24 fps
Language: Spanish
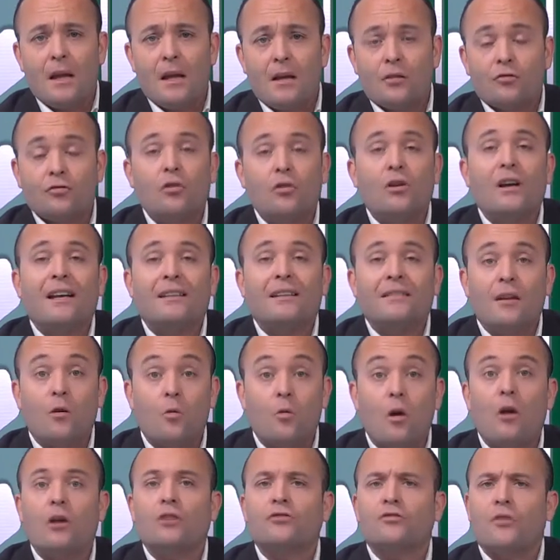surge ese
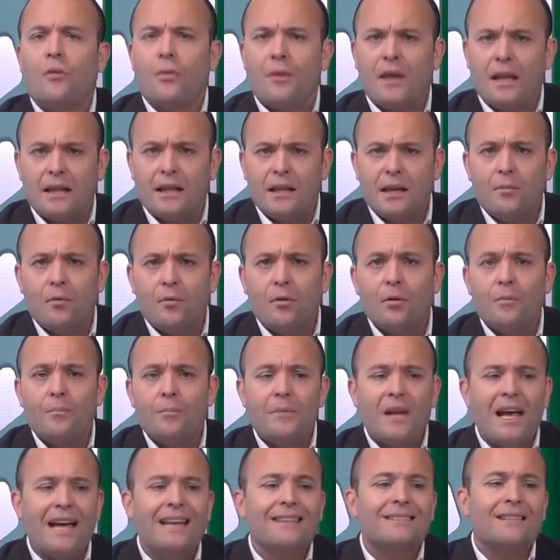juego
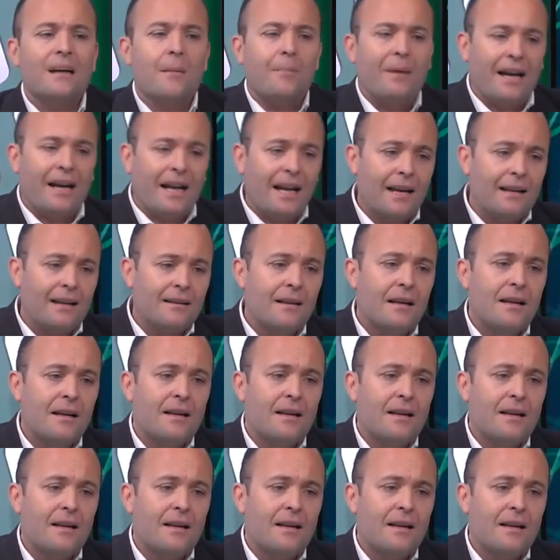asociativo, esa pared,